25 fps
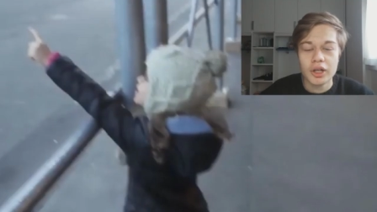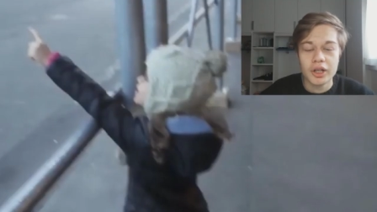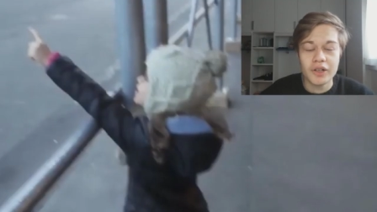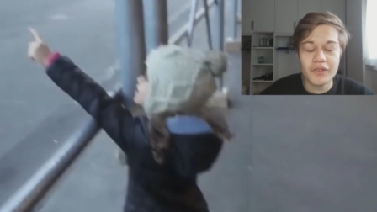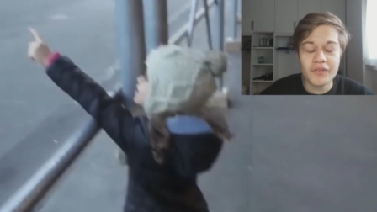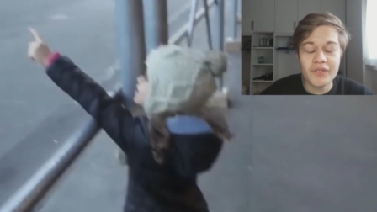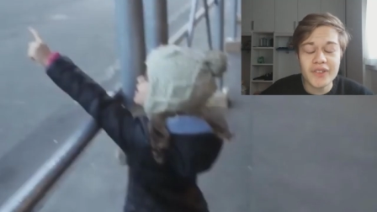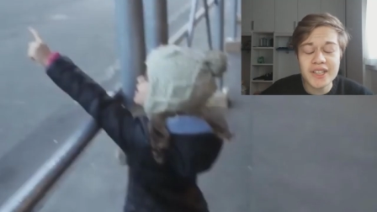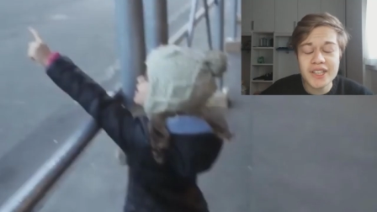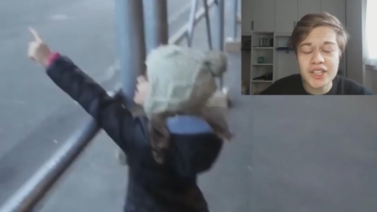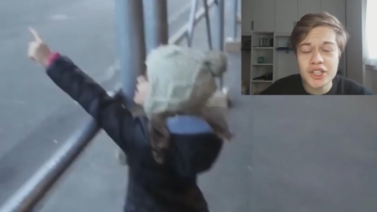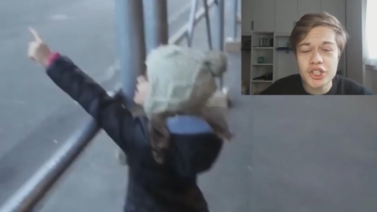
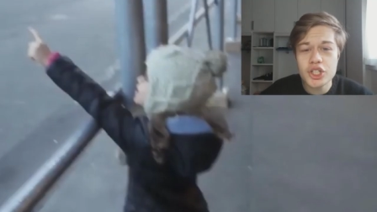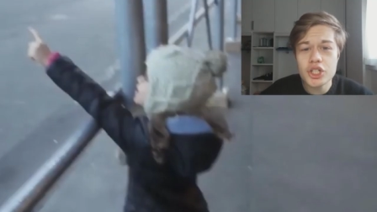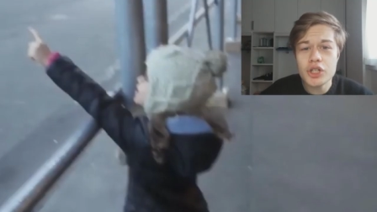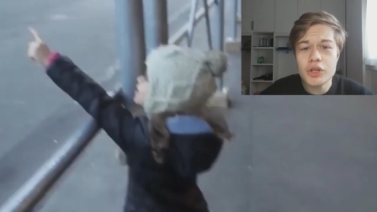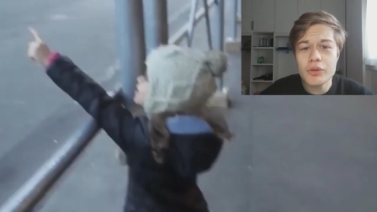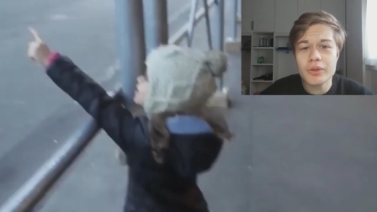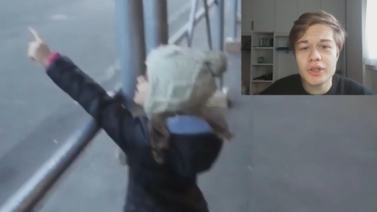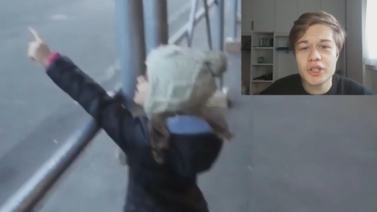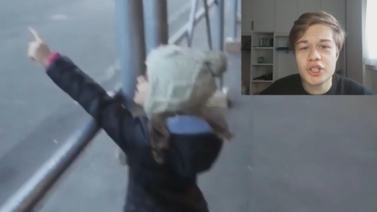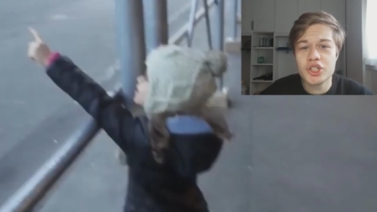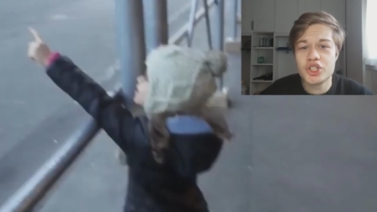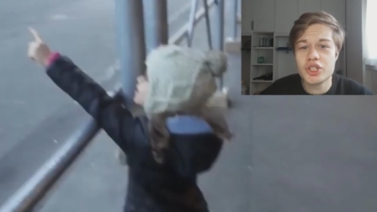Il
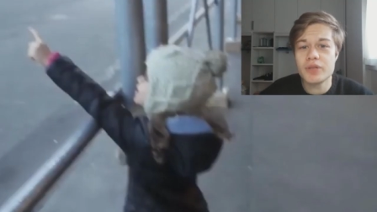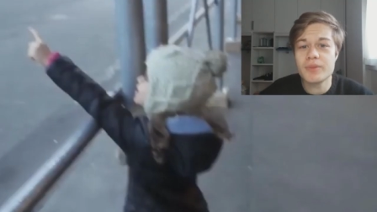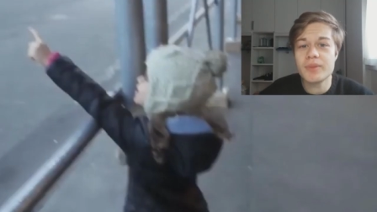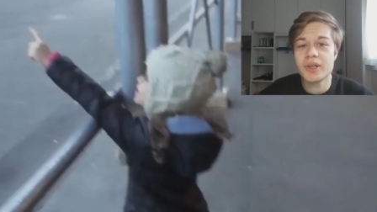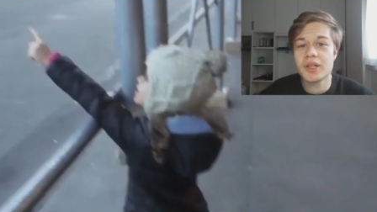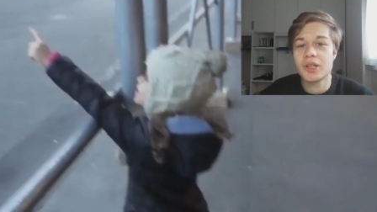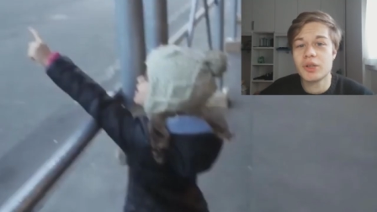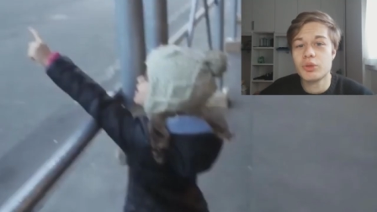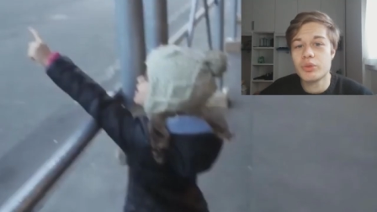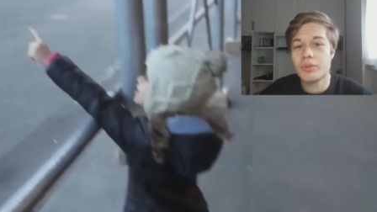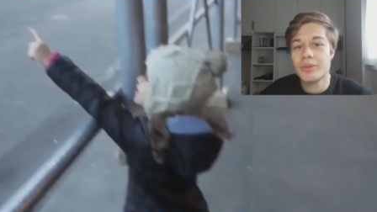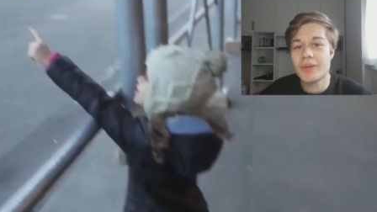25
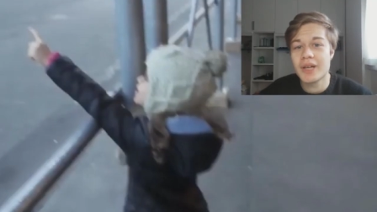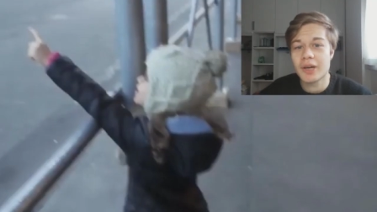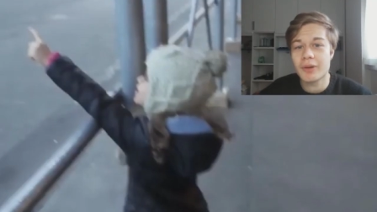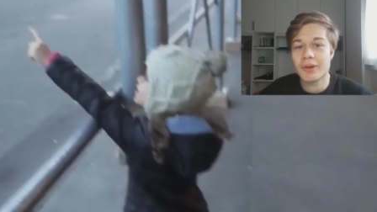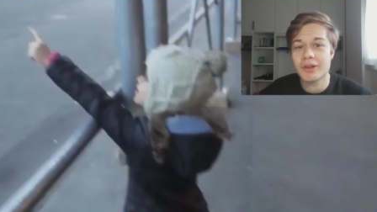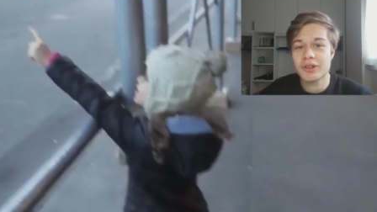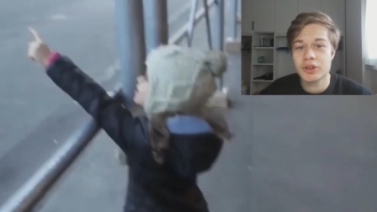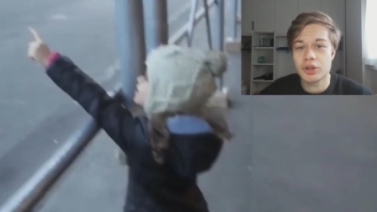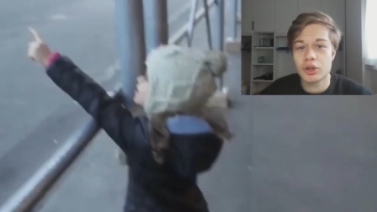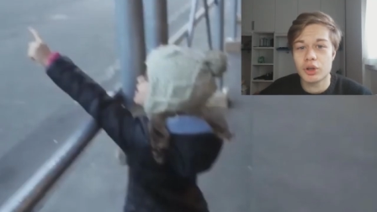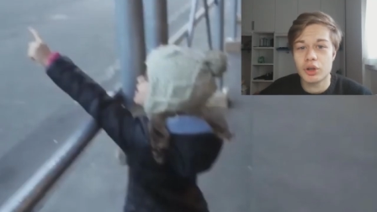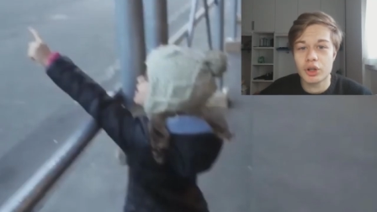dicembre del
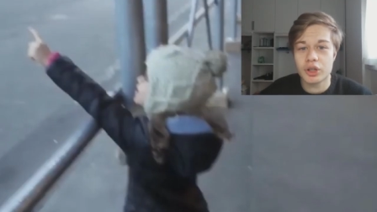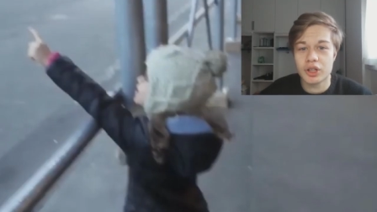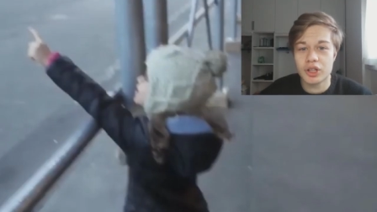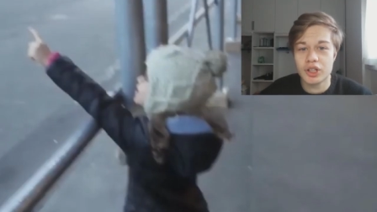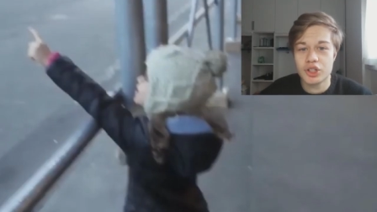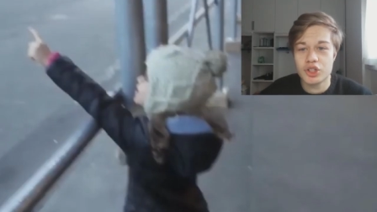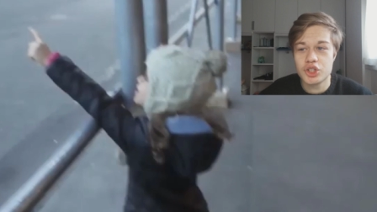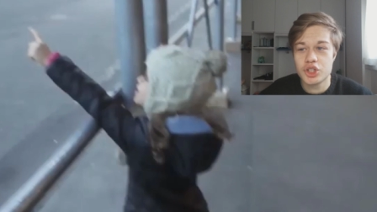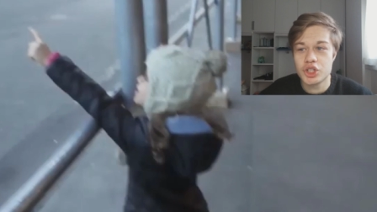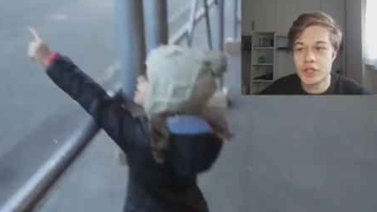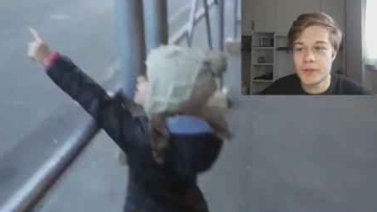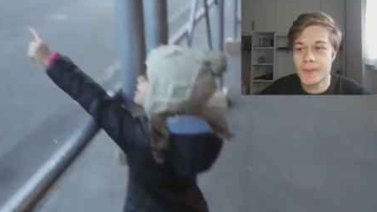
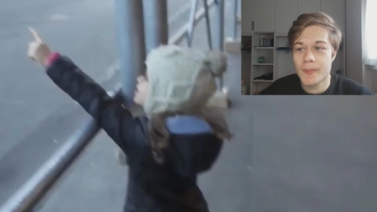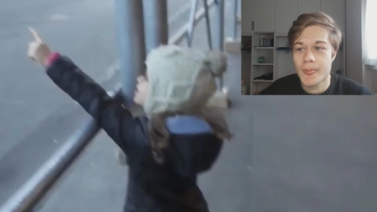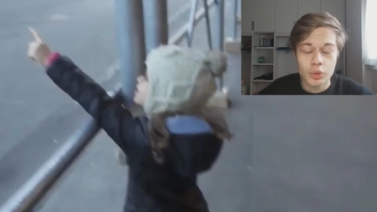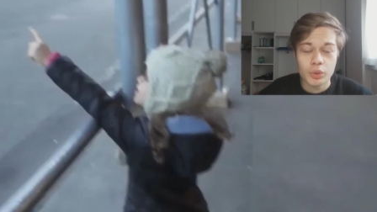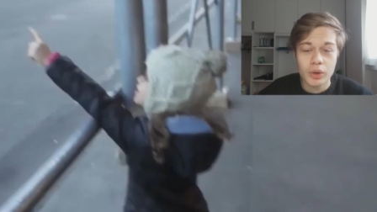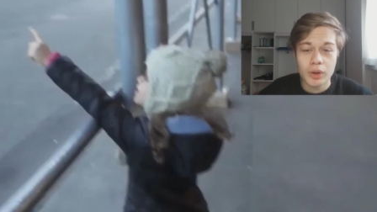2014